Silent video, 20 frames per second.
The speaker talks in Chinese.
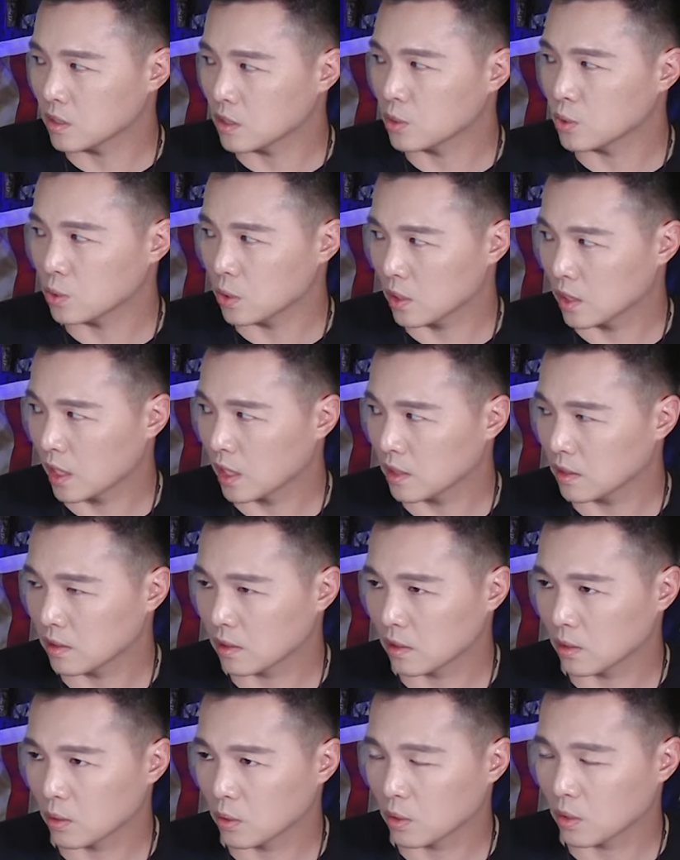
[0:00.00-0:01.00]
子的政权来
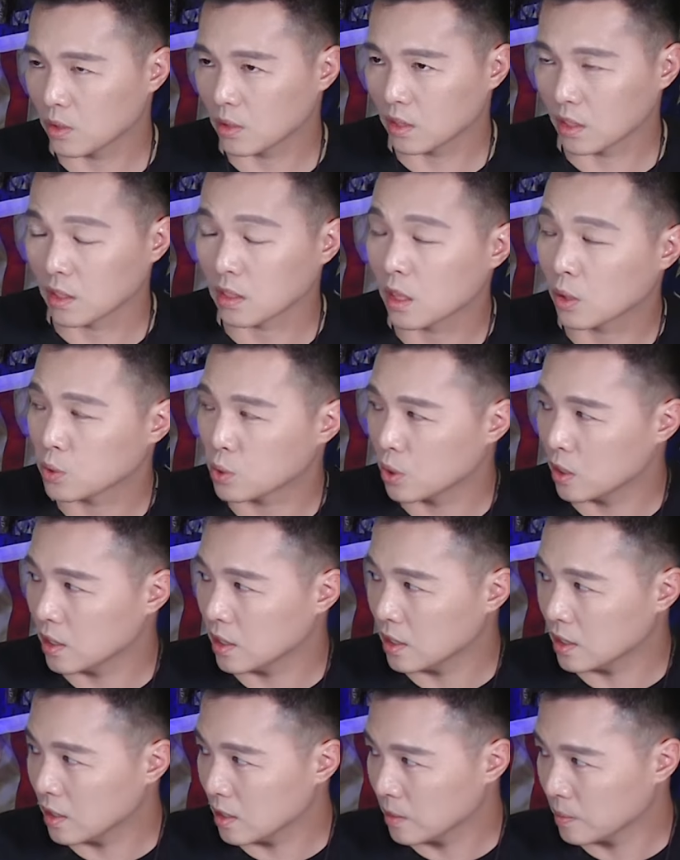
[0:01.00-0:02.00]
得到权
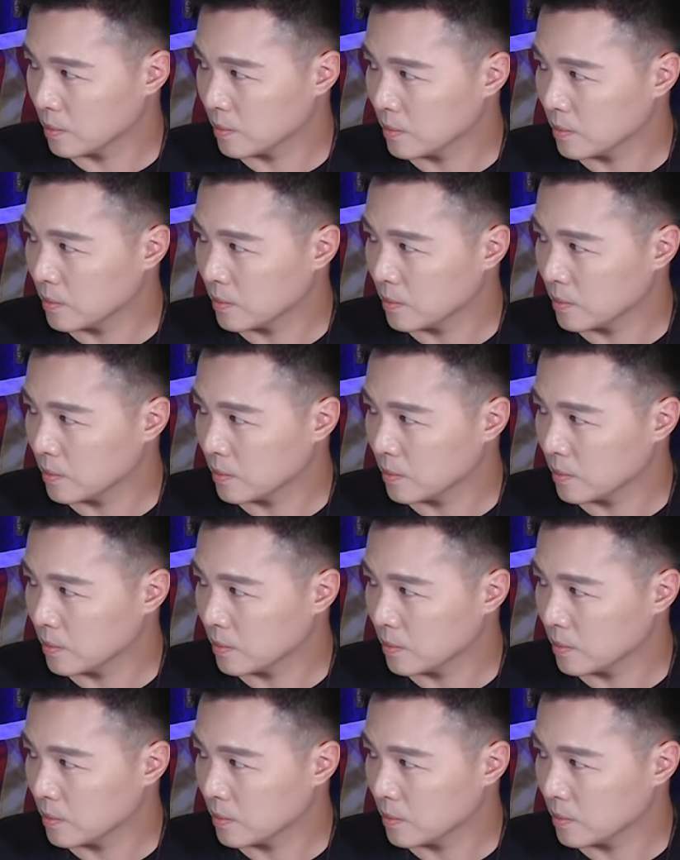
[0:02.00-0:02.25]
利的。